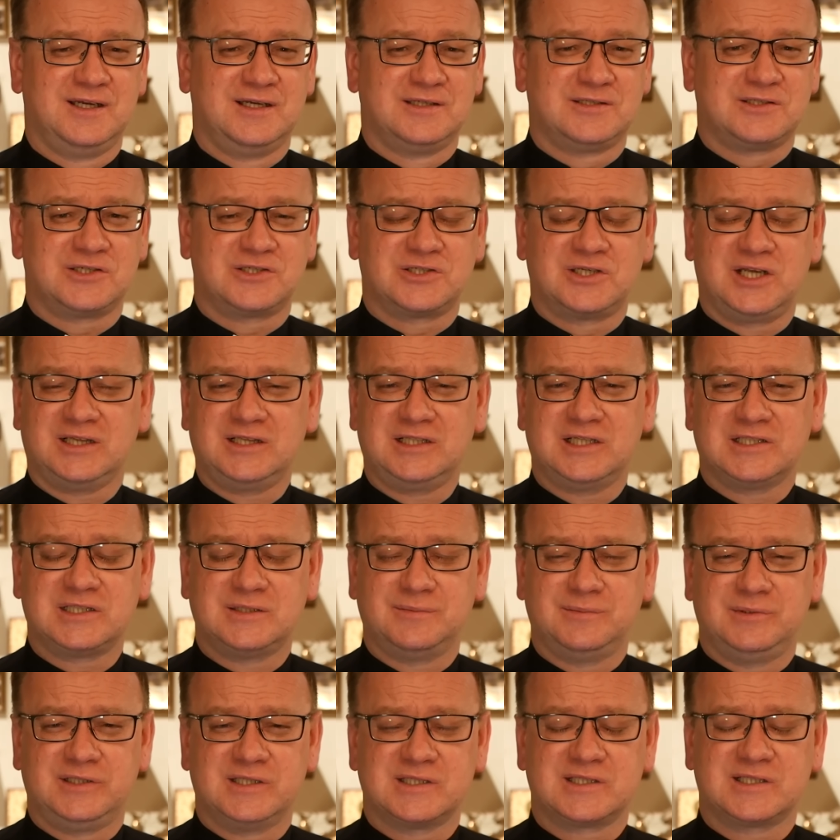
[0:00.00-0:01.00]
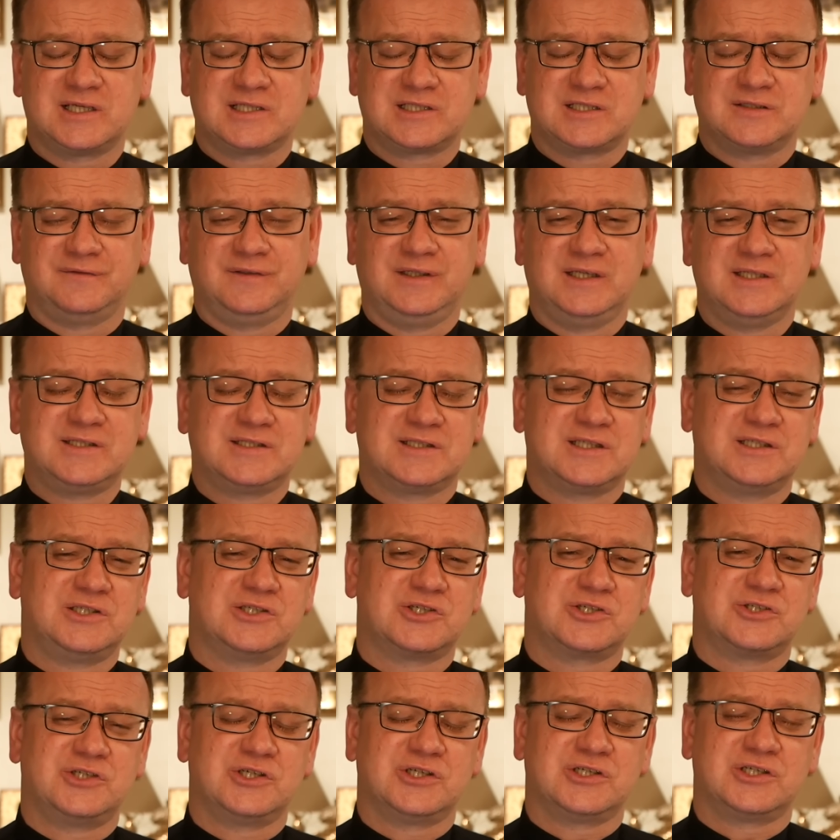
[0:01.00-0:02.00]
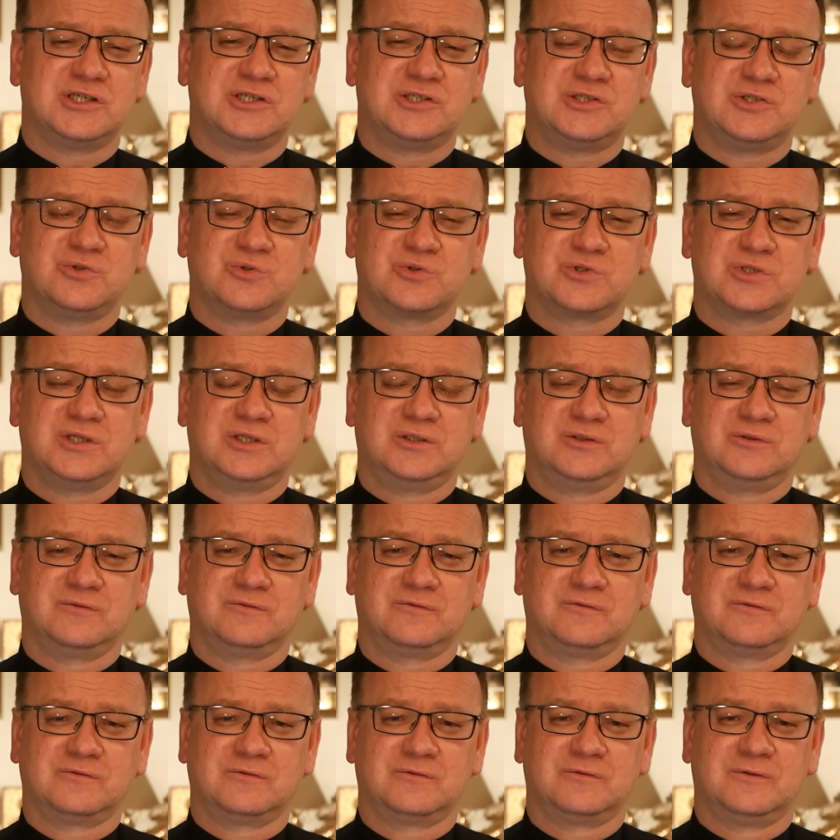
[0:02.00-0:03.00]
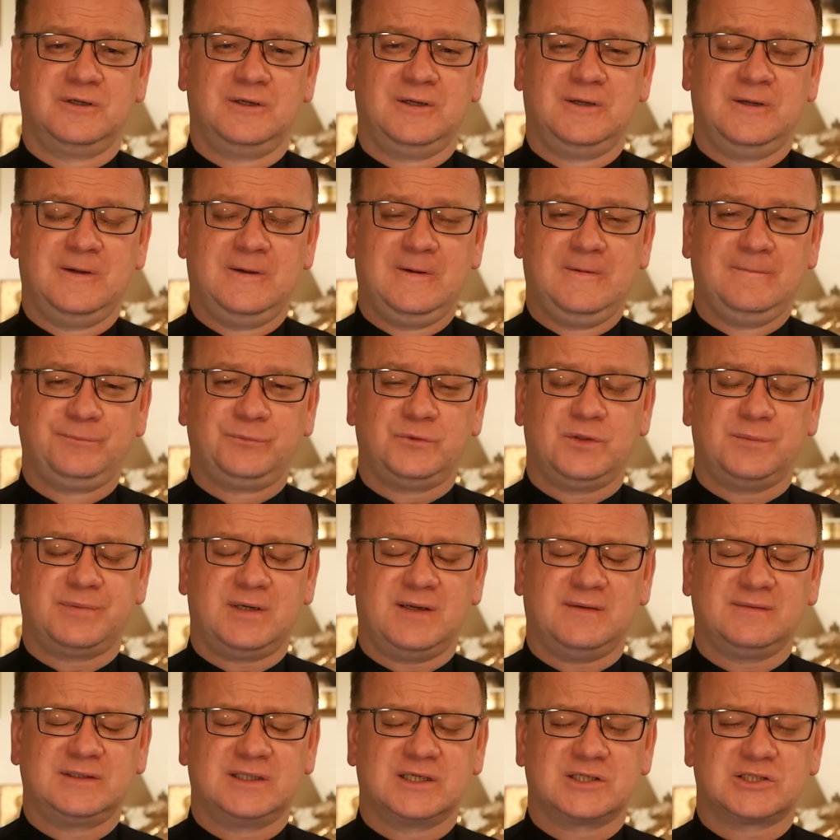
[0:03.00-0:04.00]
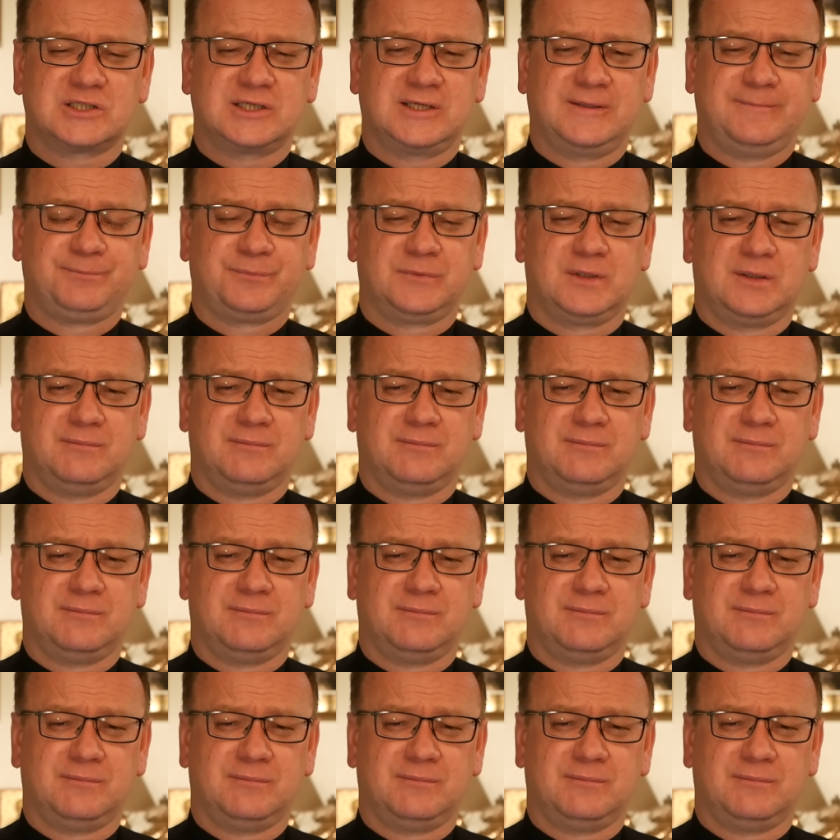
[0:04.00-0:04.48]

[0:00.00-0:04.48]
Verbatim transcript: Czyż ja dla ciebie nie znaczę więcej niż dziesięciu synów? To prawda, że